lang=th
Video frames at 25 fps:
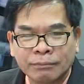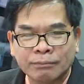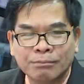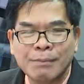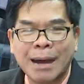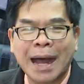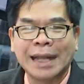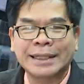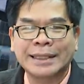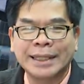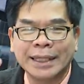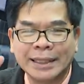
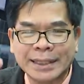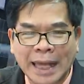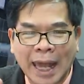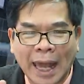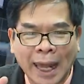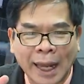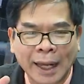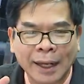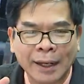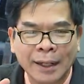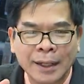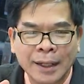มาชี้แจ
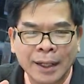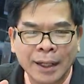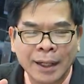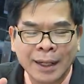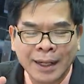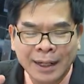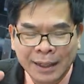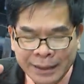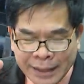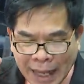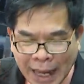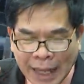ง
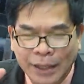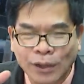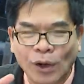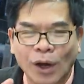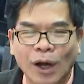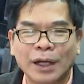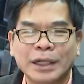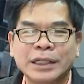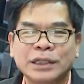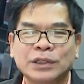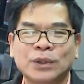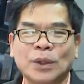แน่น
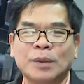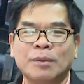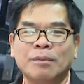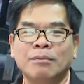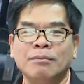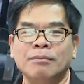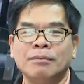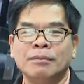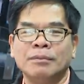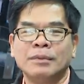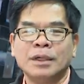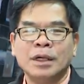อนที่สุด
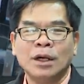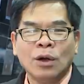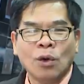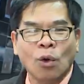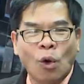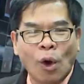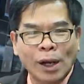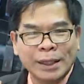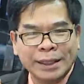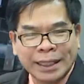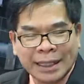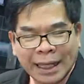
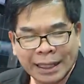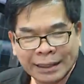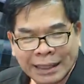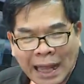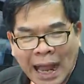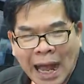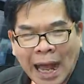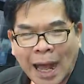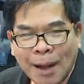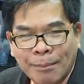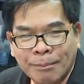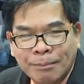คนที่จะ
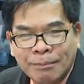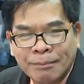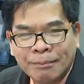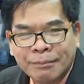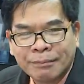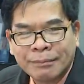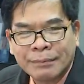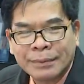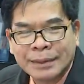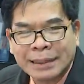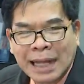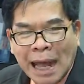ถาม
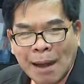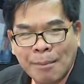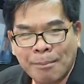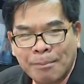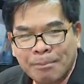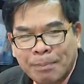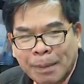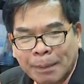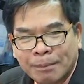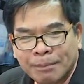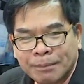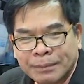
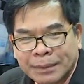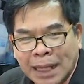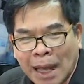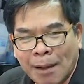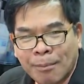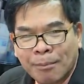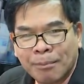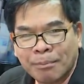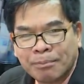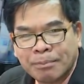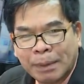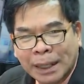นำ
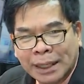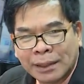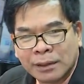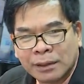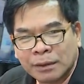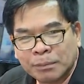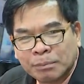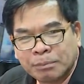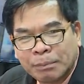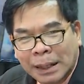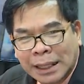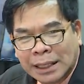นำเป็น
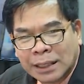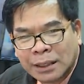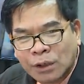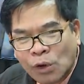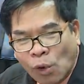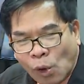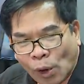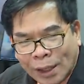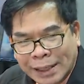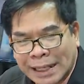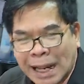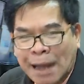เป็น
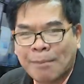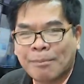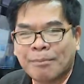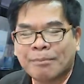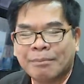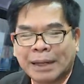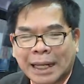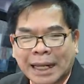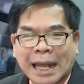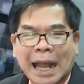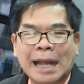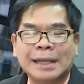คน
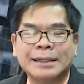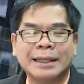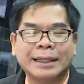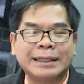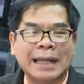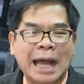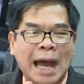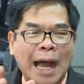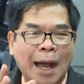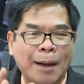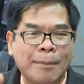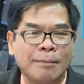นำในการที่
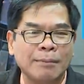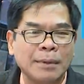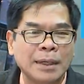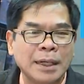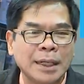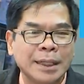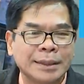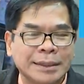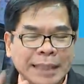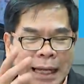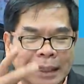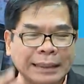ถาม
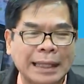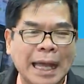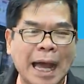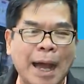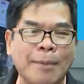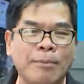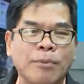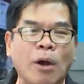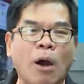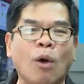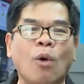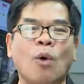สักถา
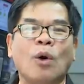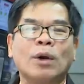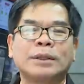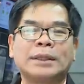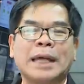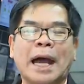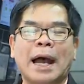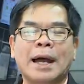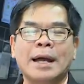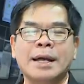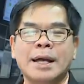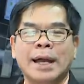มก็คง
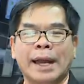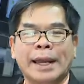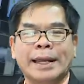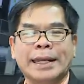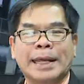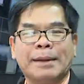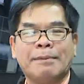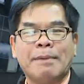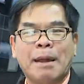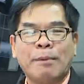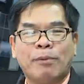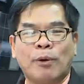จะห
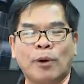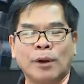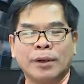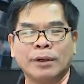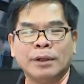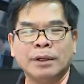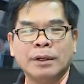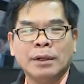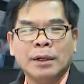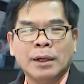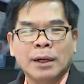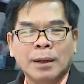นีไม่พ้น
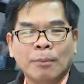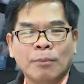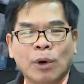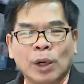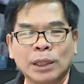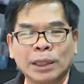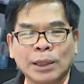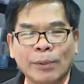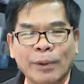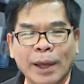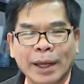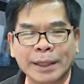พ
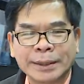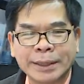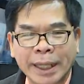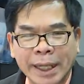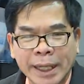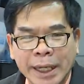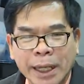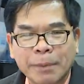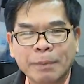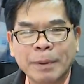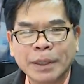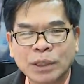ลตำรวจเส
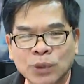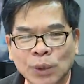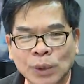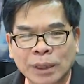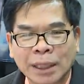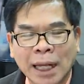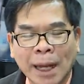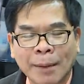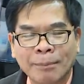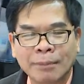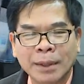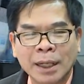รีพิสุท
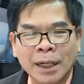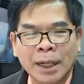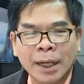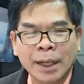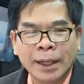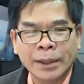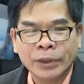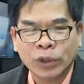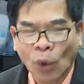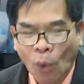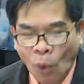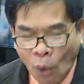ธิ์ครับ
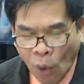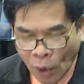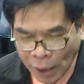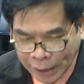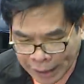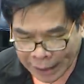ตู่ก็